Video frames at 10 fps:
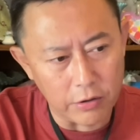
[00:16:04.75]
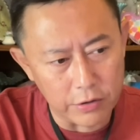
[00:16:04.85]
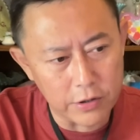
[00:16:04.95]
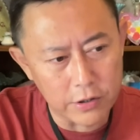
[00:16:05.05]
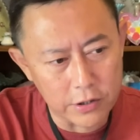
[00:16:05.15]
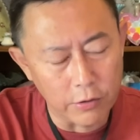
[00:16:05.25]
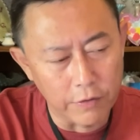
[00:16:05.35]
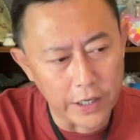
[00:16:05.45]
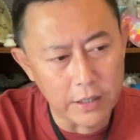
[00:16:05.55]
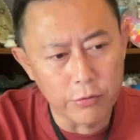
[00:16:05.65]
有是受
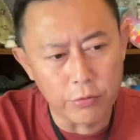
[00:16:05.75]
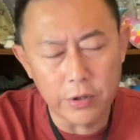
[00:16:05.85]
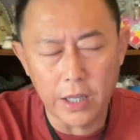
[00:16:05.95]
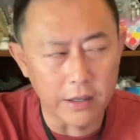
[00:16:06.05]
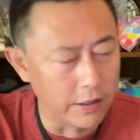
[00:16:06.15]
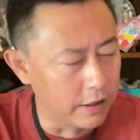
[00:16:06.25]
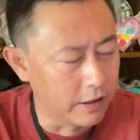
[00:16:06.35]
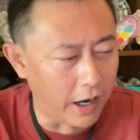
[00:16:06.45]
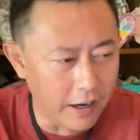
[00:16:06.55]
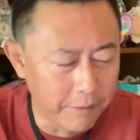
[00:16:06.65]
卫生局，现在可能
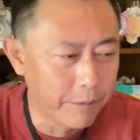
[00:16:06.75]
还